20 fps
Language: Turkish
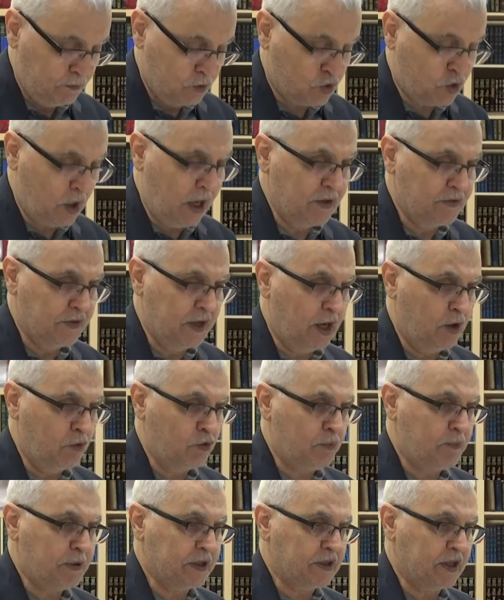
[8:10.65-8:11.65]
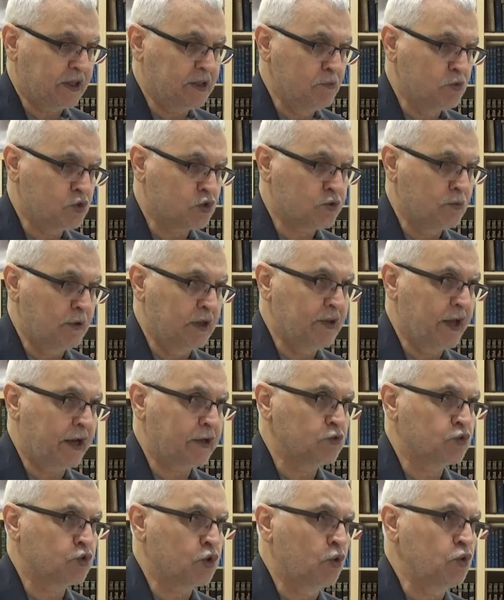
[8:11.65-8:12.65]
Şu anda Avrupa'daki
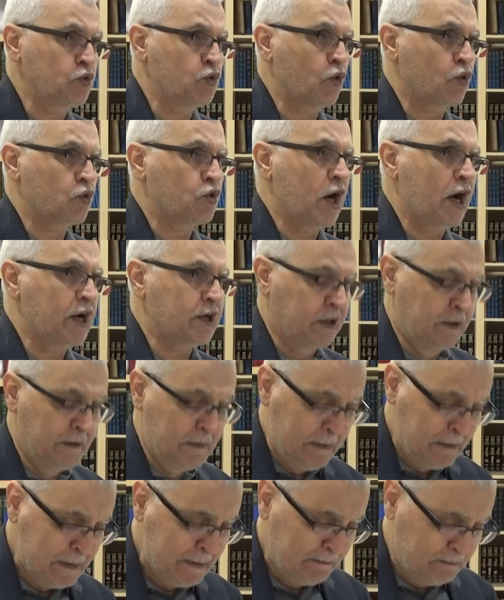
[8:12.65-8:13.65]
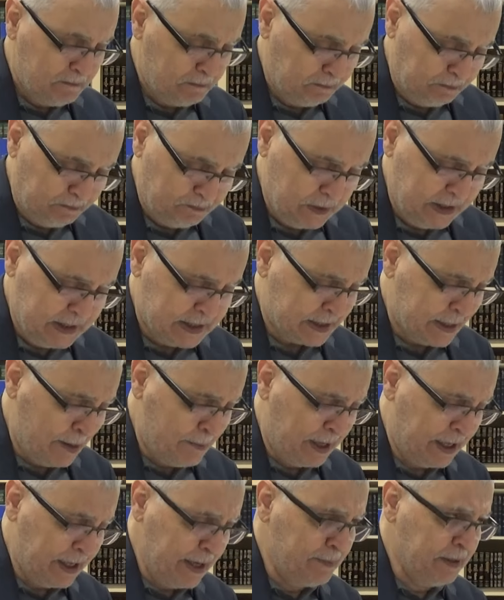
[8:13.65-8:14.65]
Müslümanların çoğu korkak.
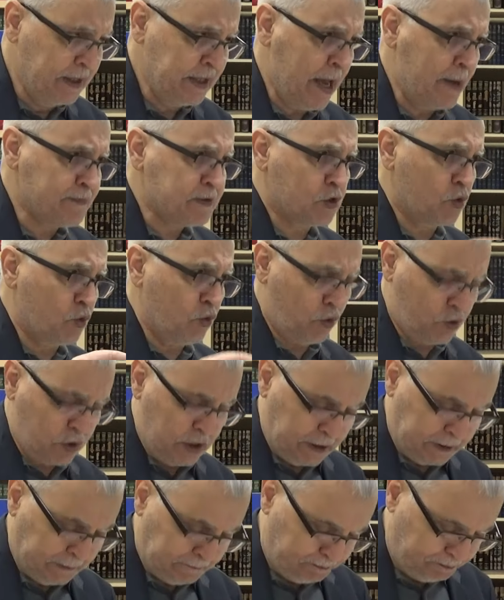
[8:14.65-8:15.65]
İslam aleminin hepsi korkak.